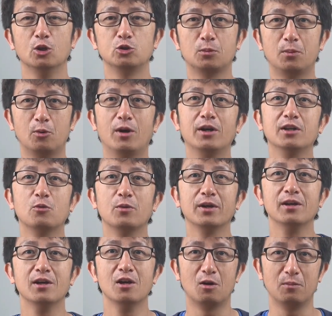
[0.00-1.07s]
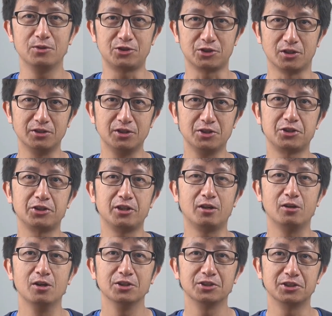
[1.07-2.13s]
叔本华认为，我们只能认识
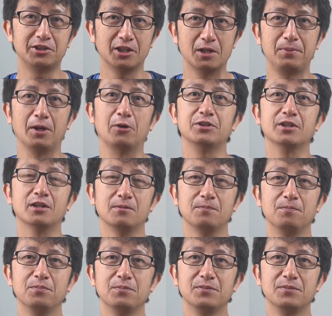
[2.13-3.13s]
到世界的表象。